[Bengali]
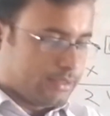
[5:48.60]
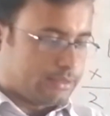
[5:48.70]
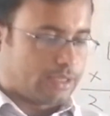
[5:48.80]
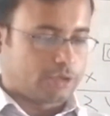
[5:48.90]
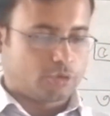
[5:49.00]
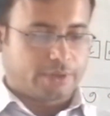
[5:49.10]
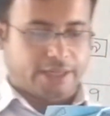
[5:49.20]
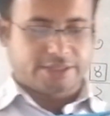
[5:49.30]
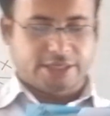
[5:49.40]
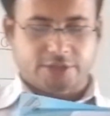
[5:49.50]
তাহলে তোমার
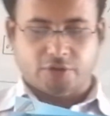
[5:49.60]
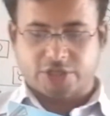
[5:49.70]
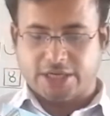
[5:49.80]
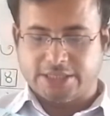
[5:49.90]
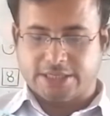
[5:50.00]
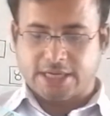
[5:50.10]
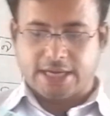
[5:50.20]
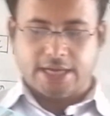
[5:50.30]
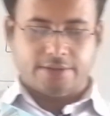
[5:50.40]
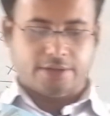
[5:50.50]
কাছে দশ হাজার
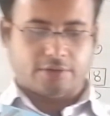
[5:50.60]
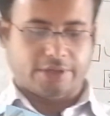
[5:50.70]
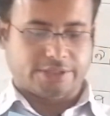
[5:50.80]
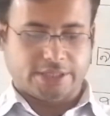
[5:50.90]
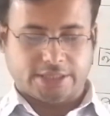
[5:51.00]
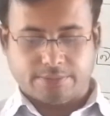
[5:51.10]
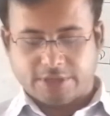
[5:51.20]
টাকা রয়েছে এটা